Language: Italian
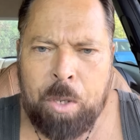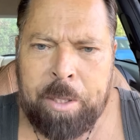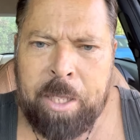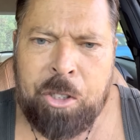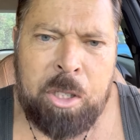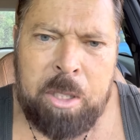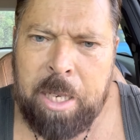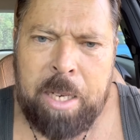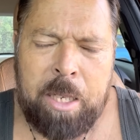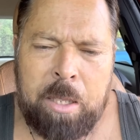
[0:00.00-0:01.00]
in
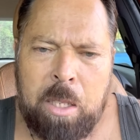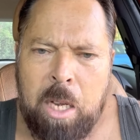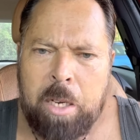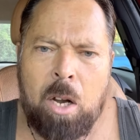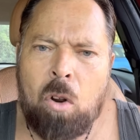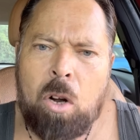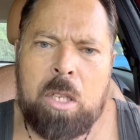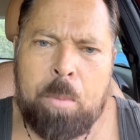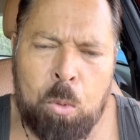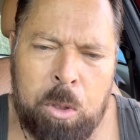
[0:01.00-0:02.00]
tangenziale nell'ora di
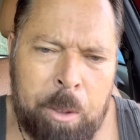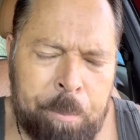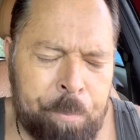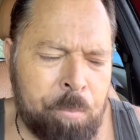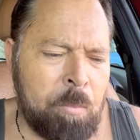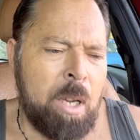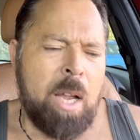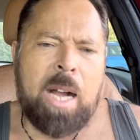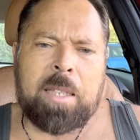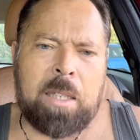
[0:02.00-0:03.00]
punta,
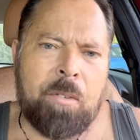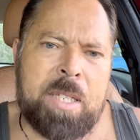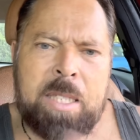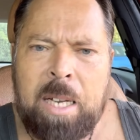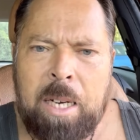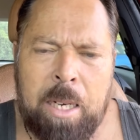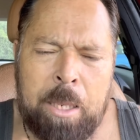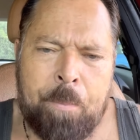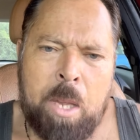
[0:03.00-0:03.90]
attraversarla